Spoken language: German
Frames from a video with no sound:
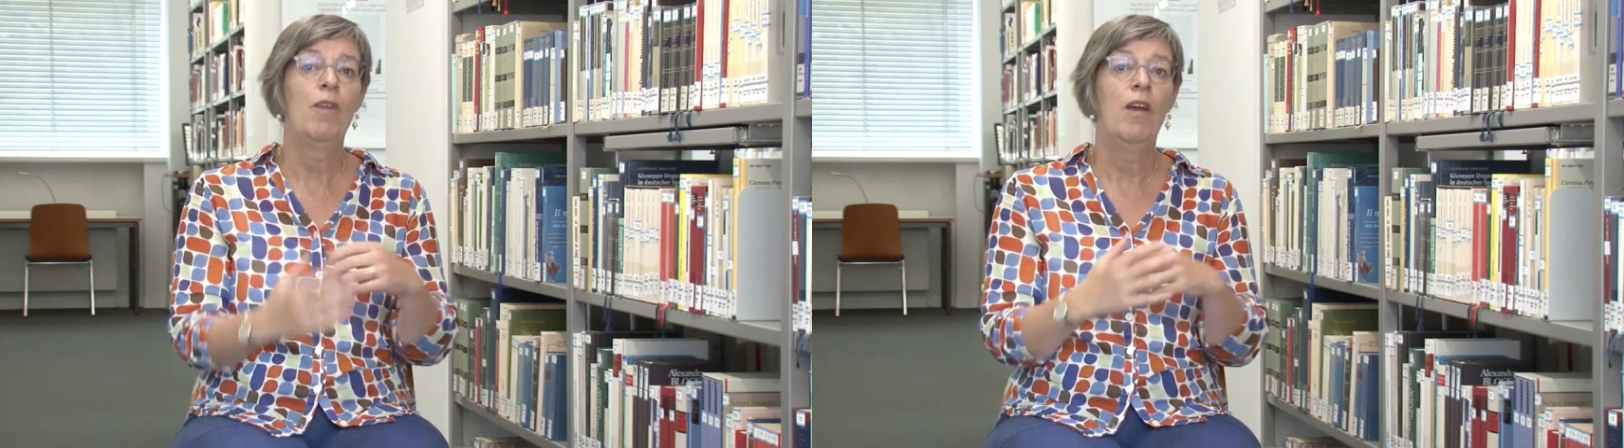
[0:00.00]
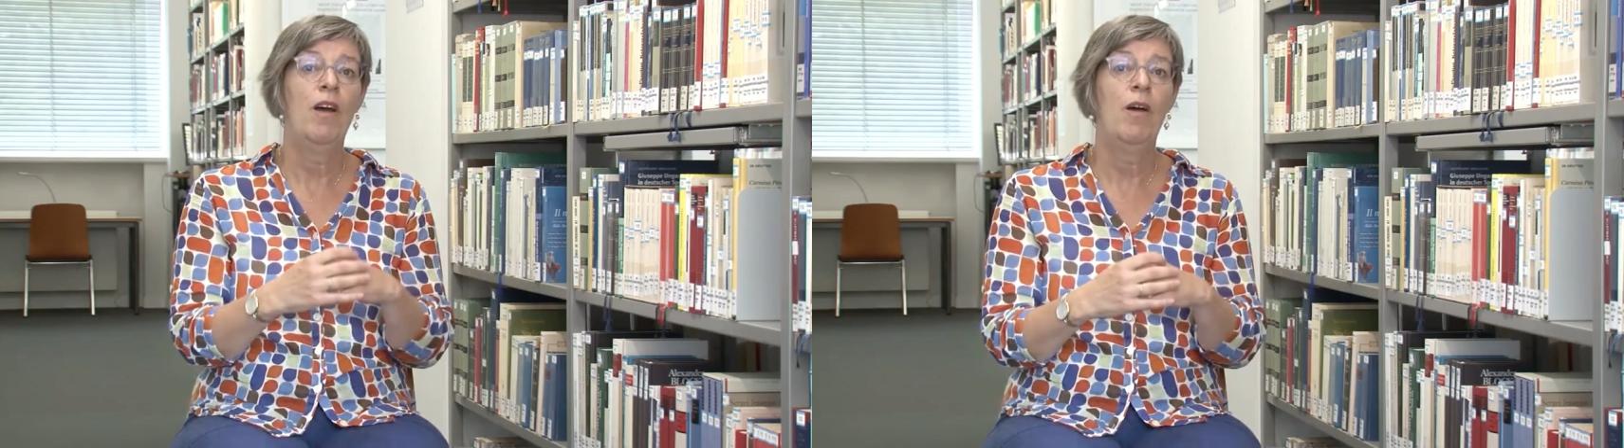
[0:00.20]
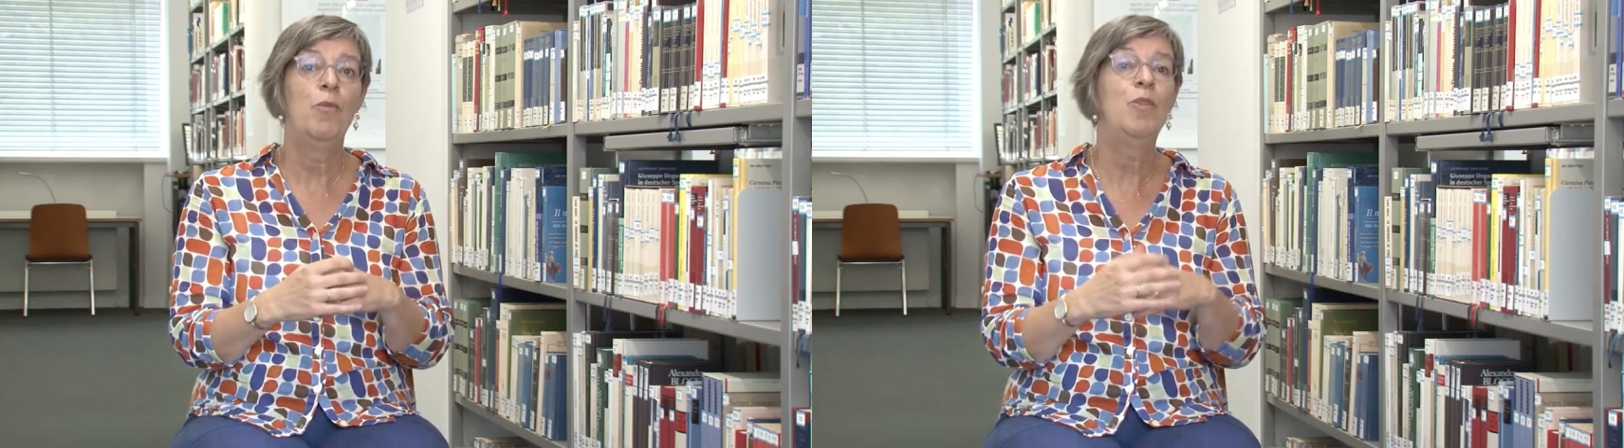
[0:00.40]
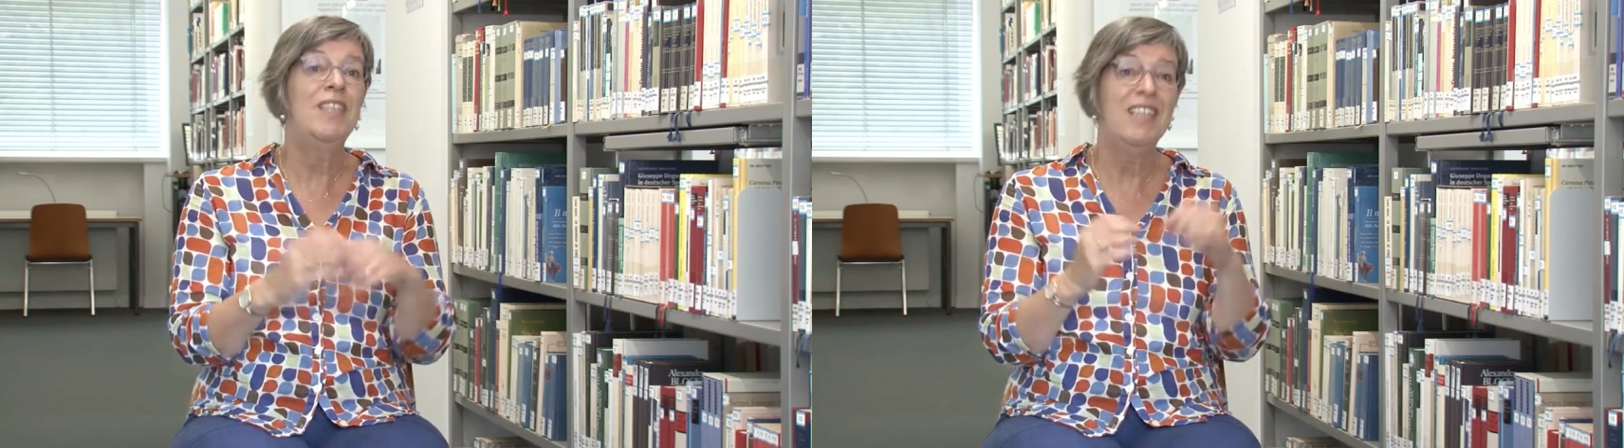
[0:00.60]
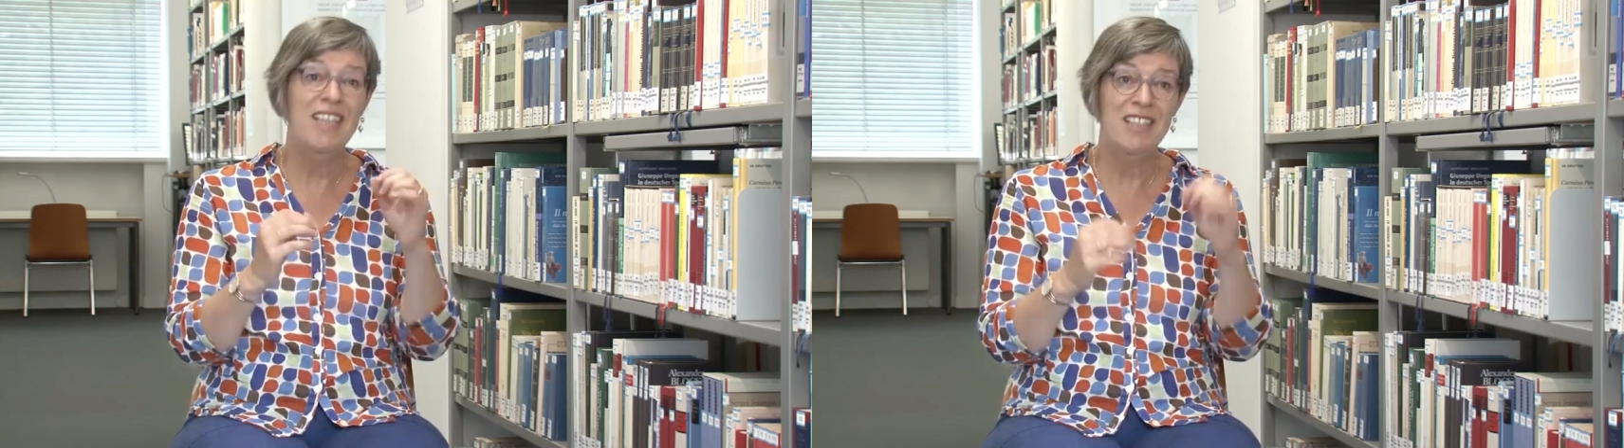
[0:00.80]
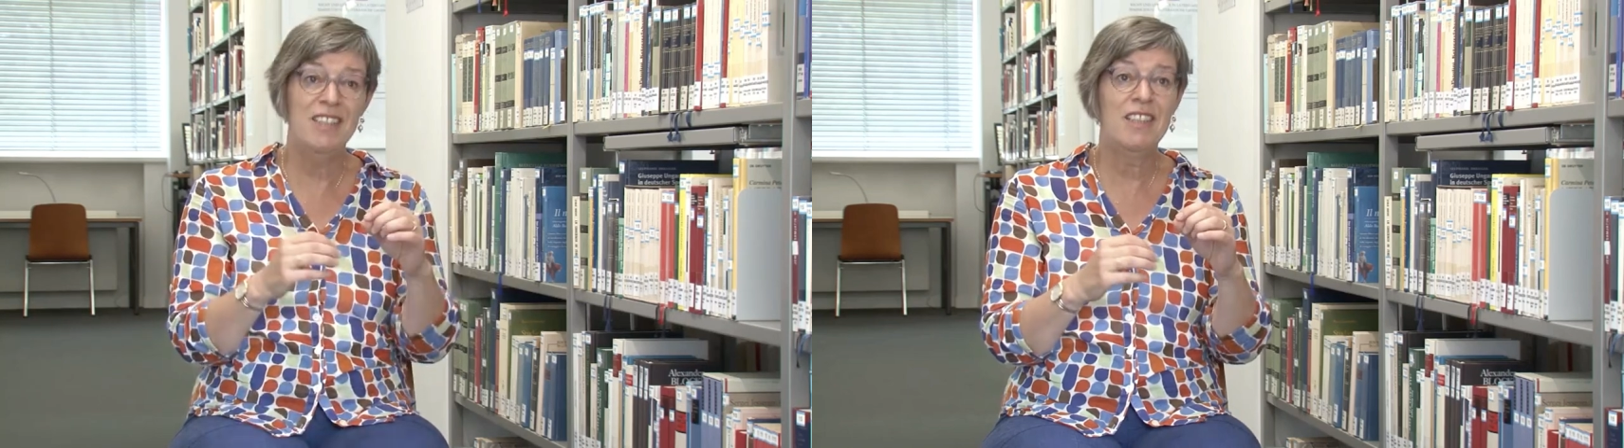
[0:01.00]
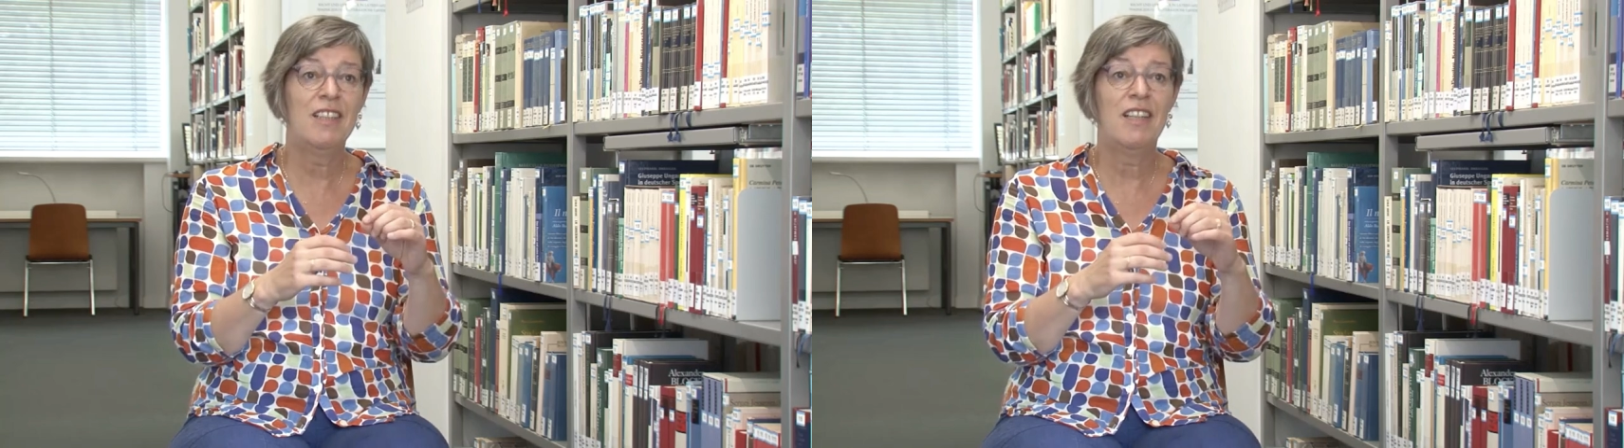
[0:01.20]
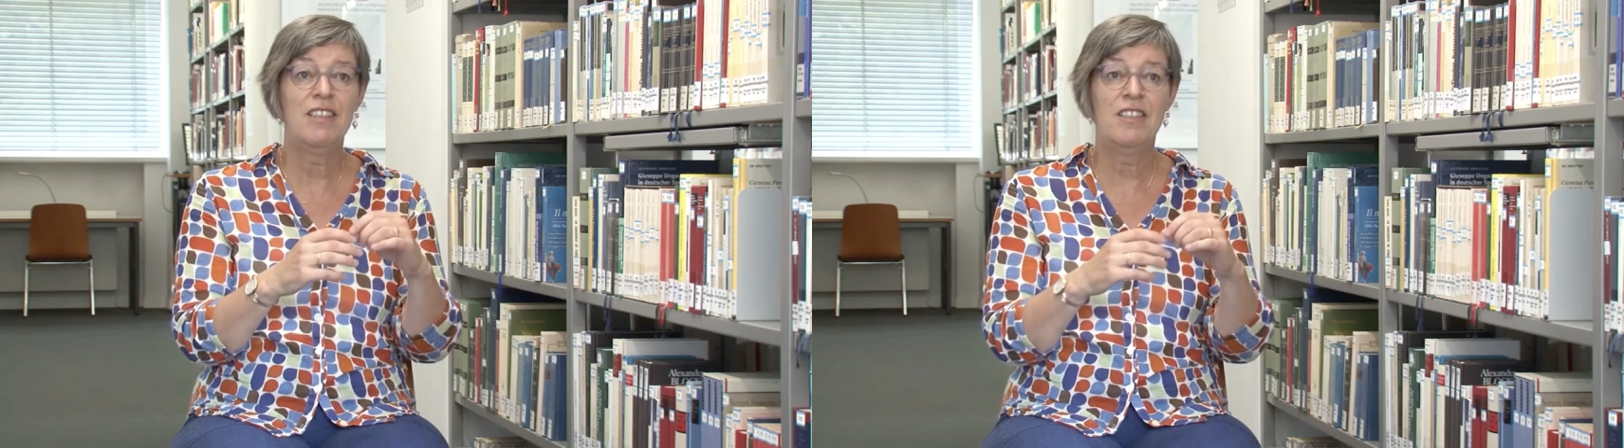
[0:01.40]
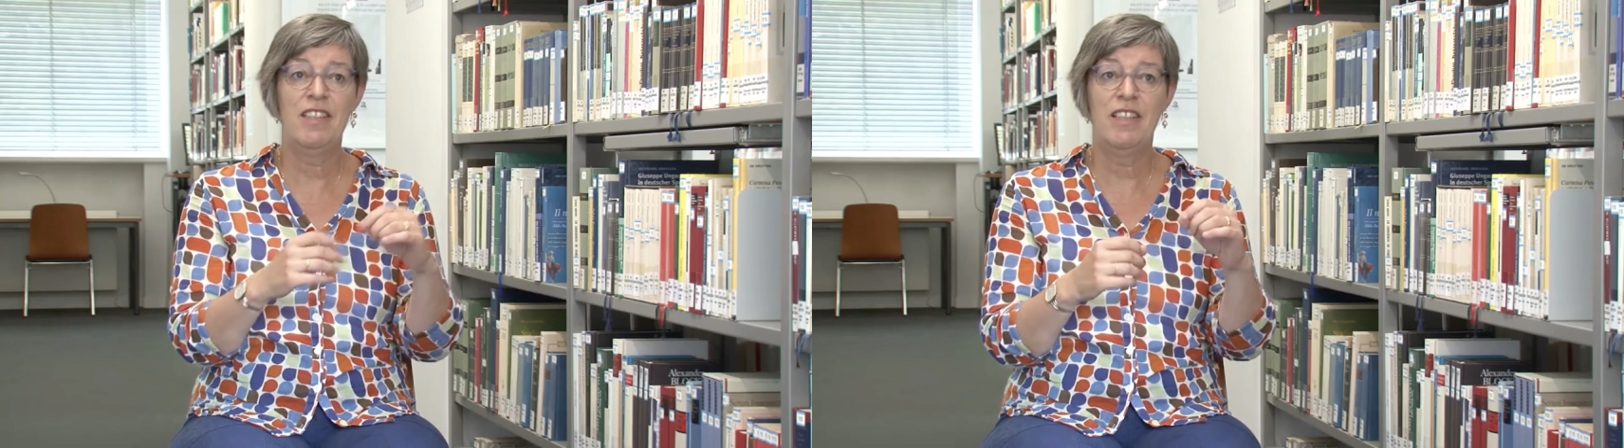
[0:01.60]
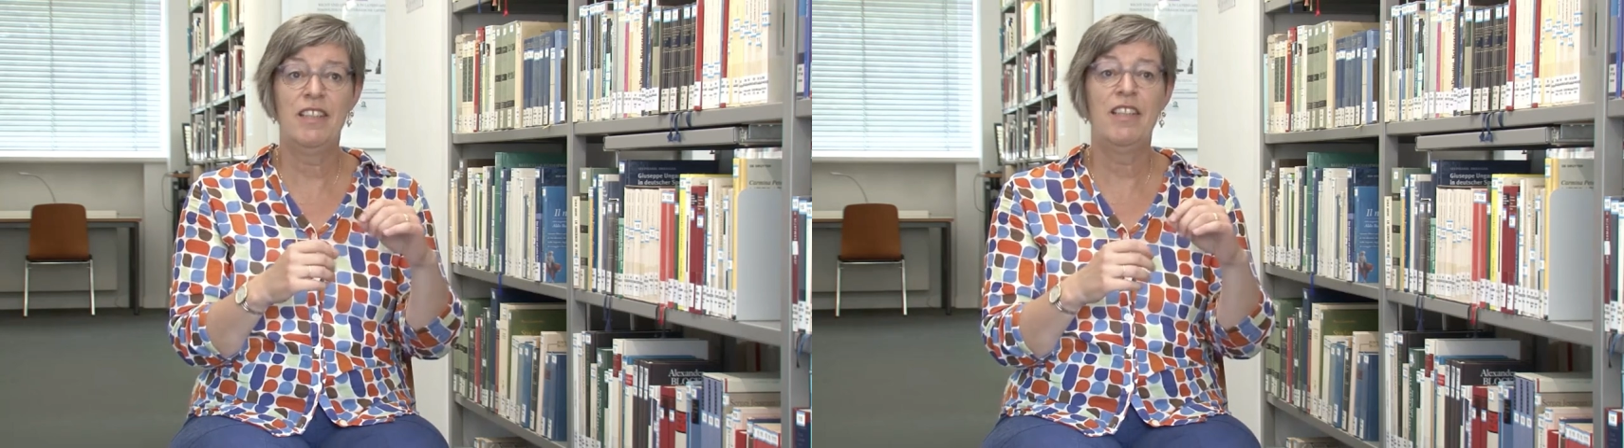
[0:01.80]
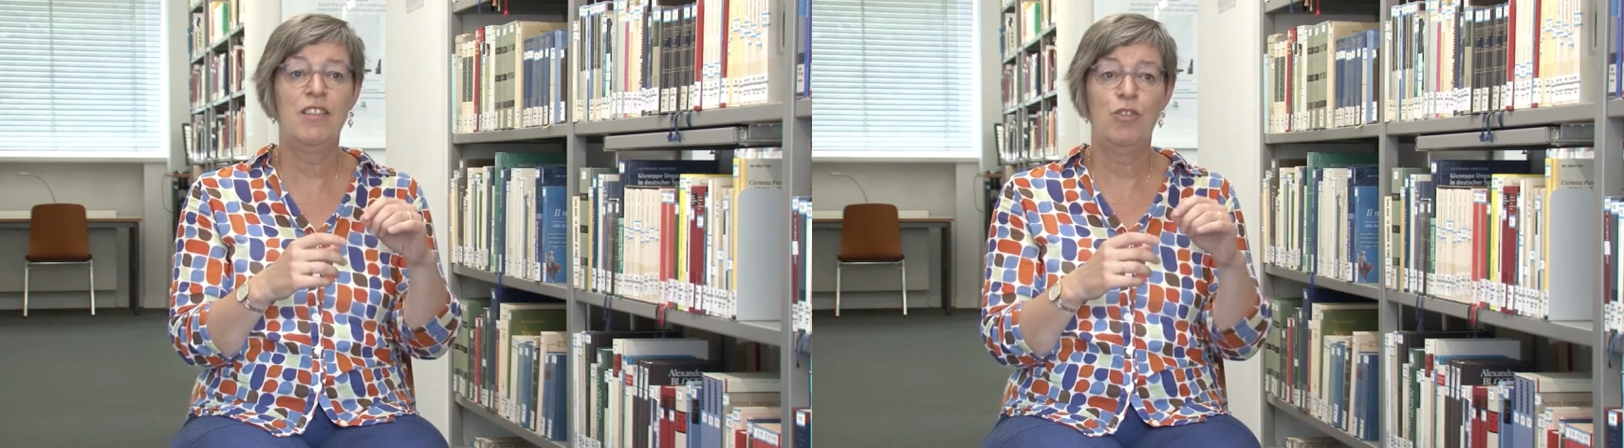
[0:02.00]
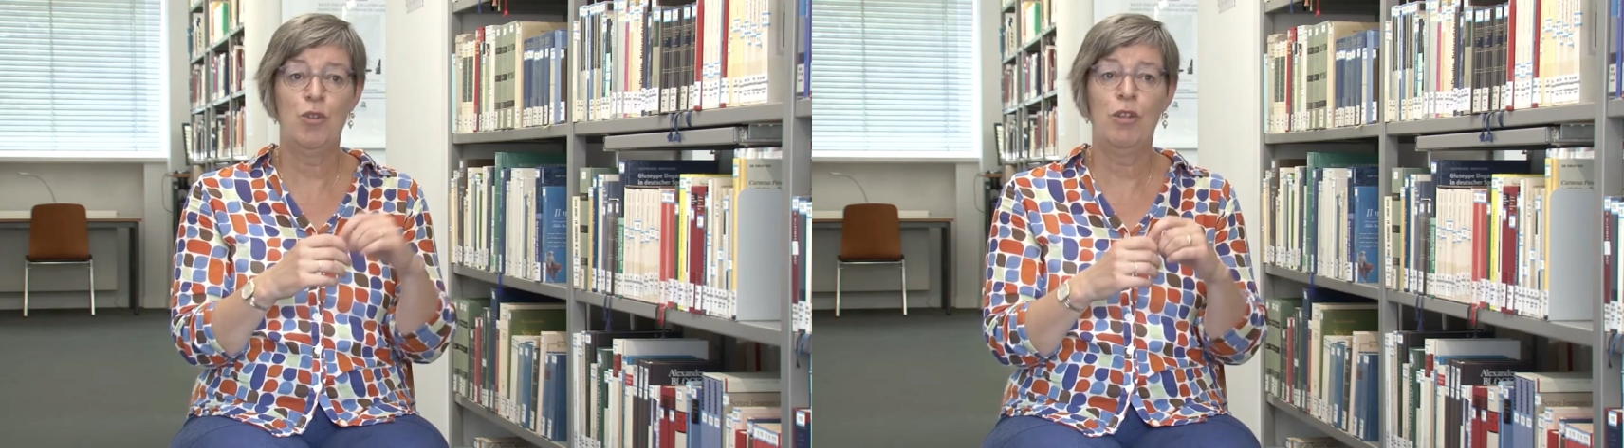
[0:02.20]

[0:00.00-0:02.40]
Ähm, und die erste genannte Serie in Journal